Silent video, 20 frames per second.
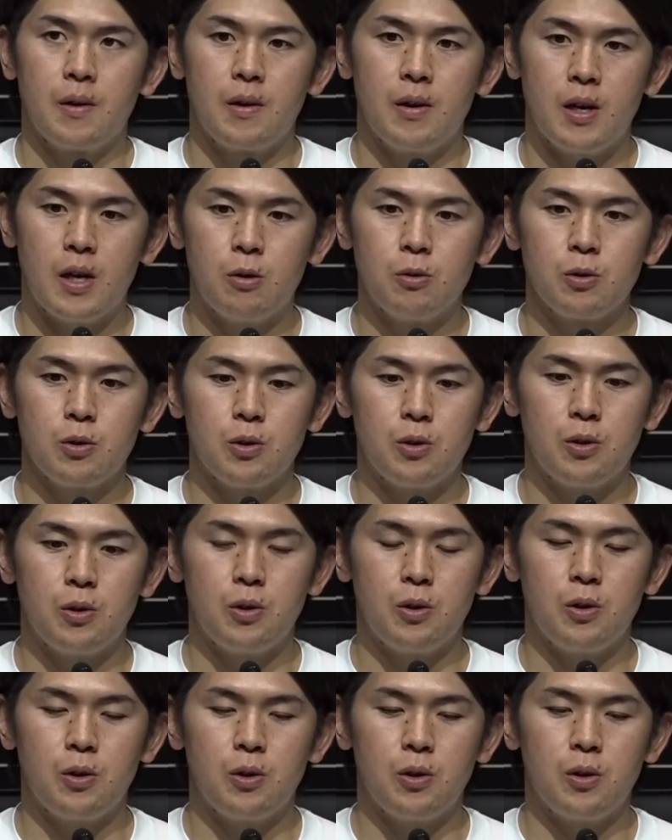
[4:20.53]
いや本
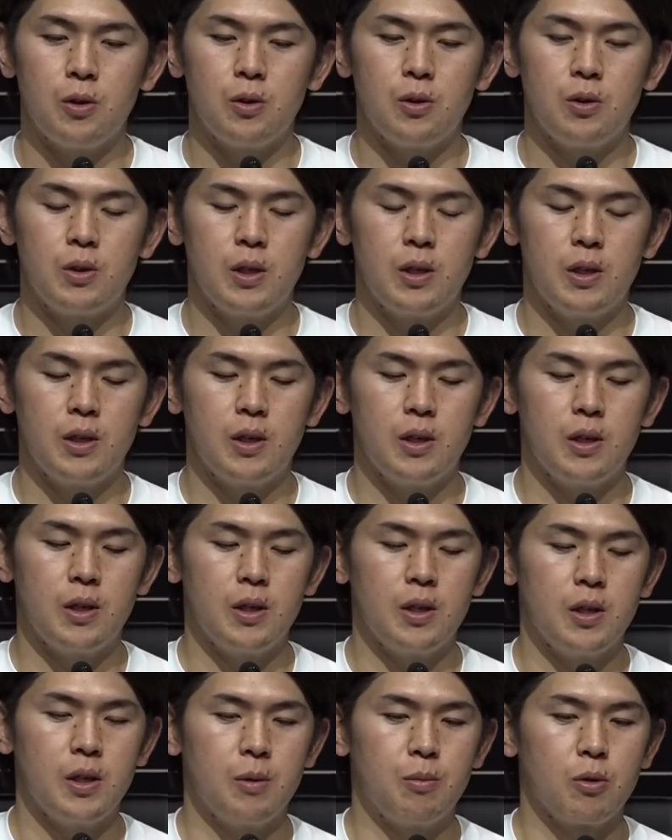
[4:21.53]
当、
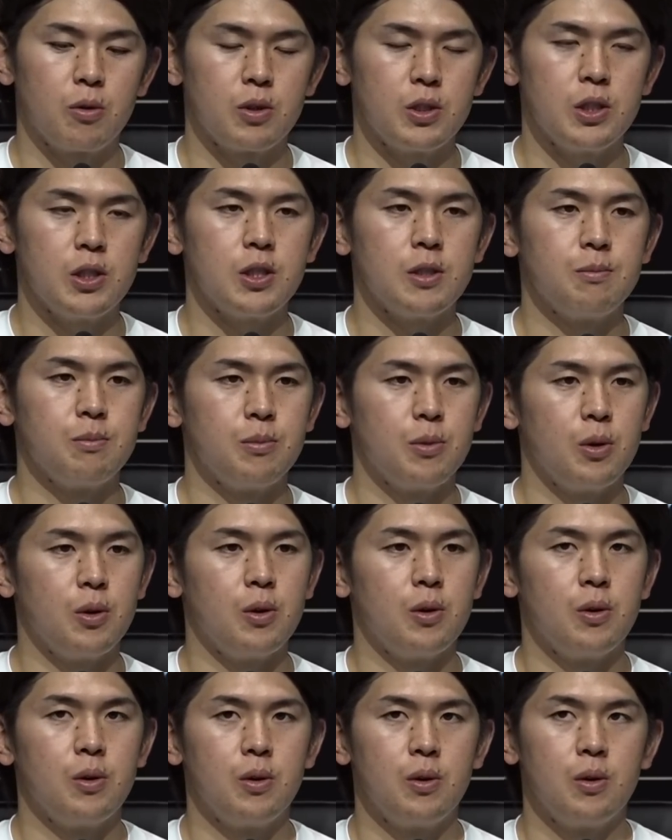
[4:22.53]
えー、僕自身
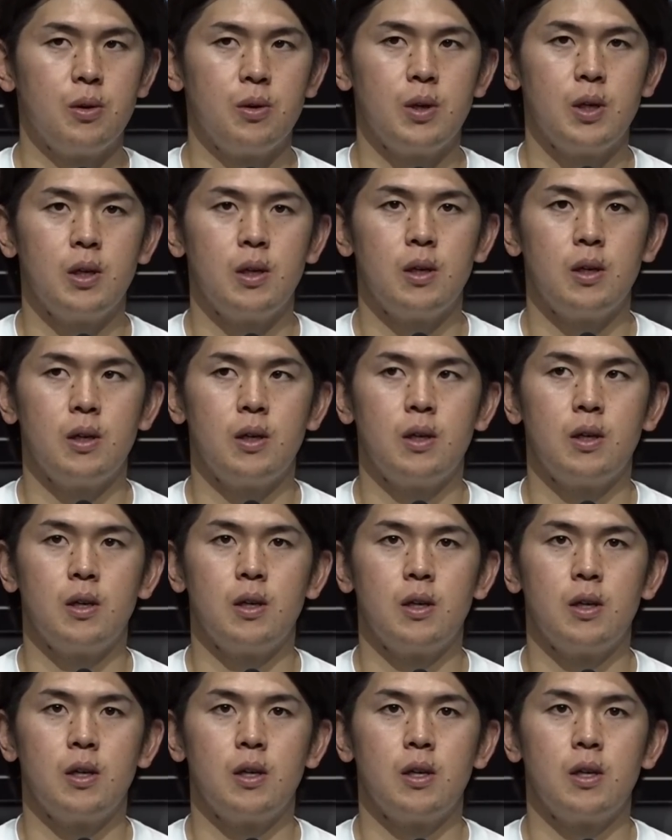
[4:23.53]
も、
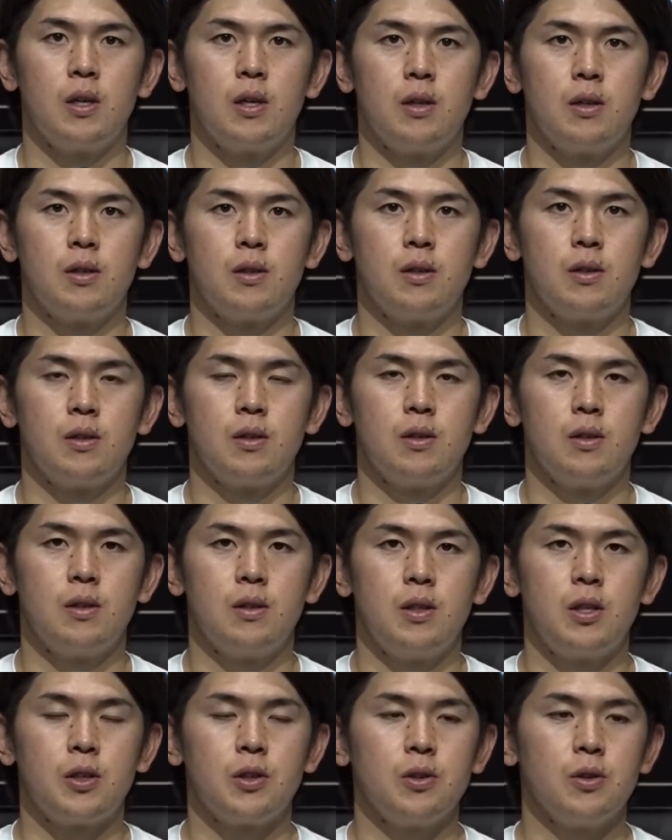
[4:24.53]

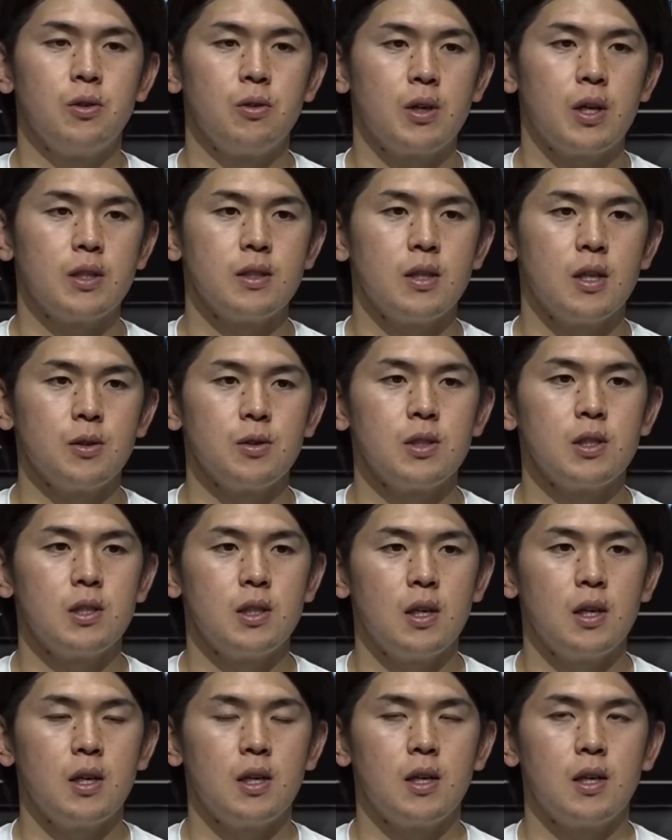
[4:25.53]
えー、2軍の方からスタートし
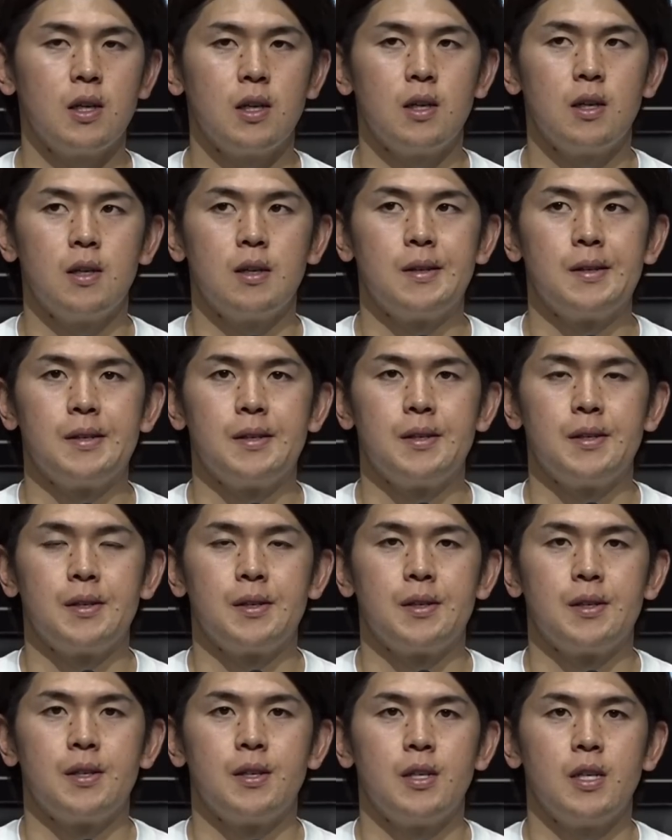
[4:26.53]
て、
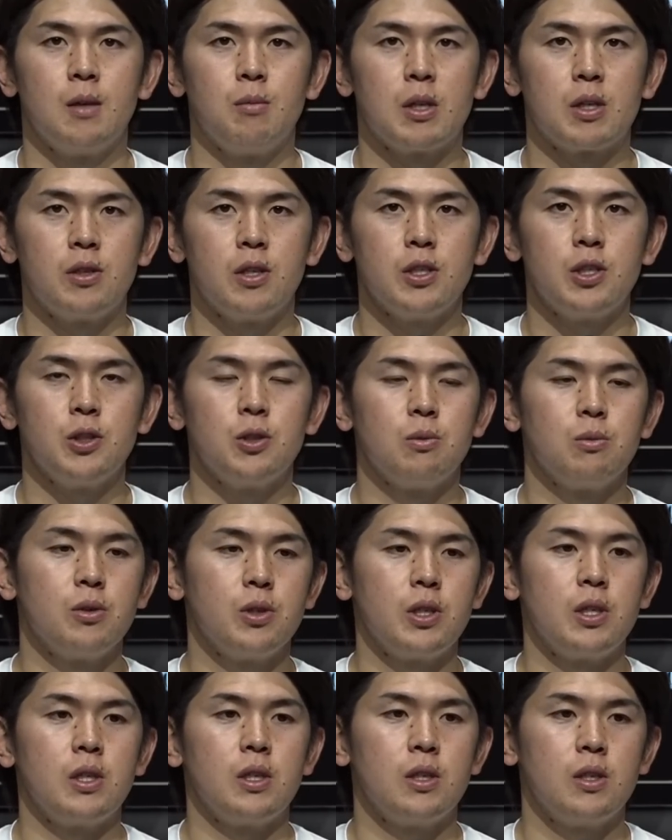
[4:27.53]
えーまあ、悔しい思
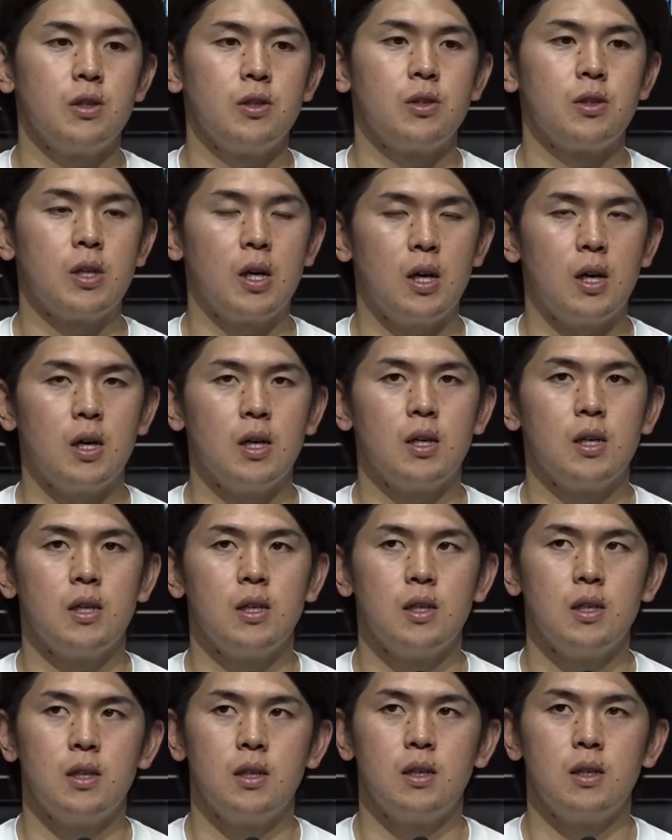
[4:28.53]
いっていうか、
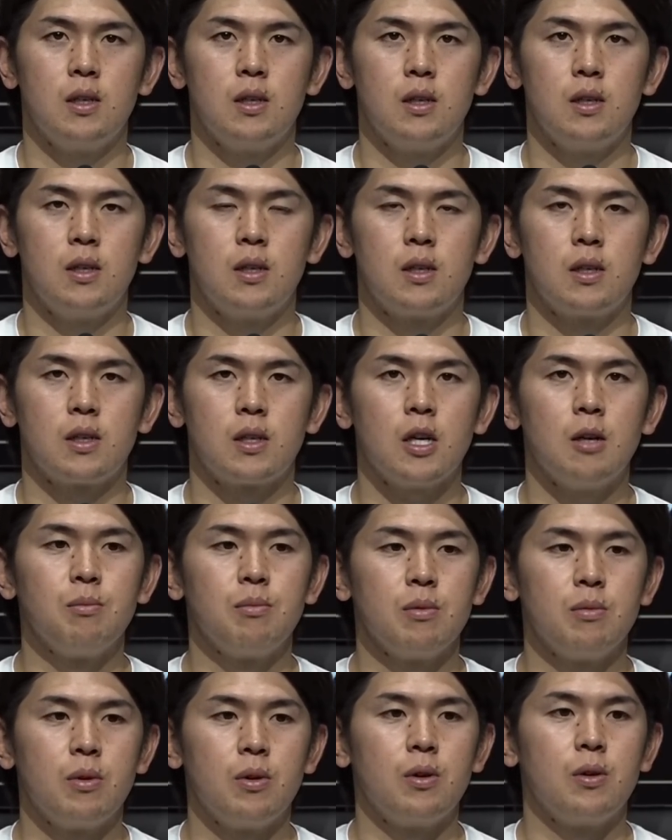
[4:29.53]
えー、
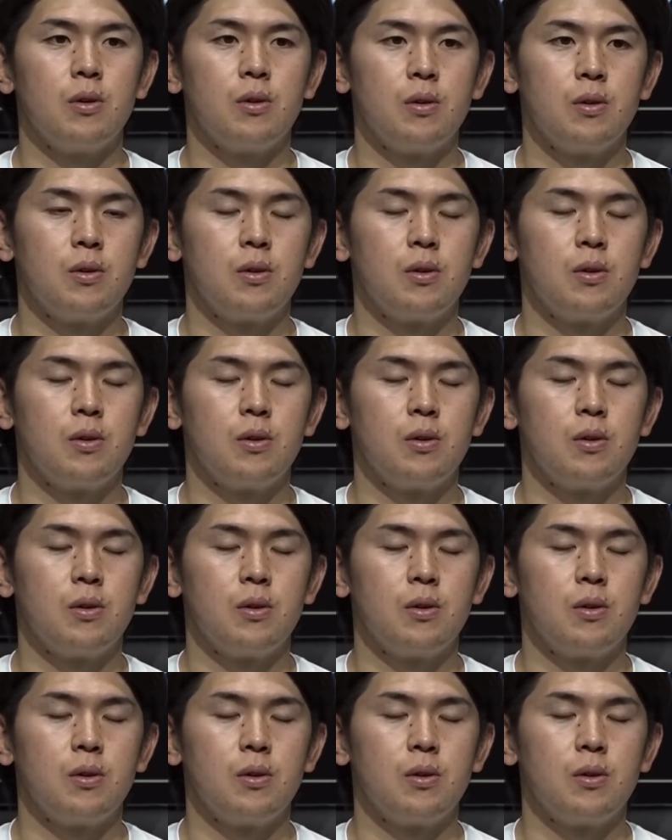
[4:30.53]
キャンプも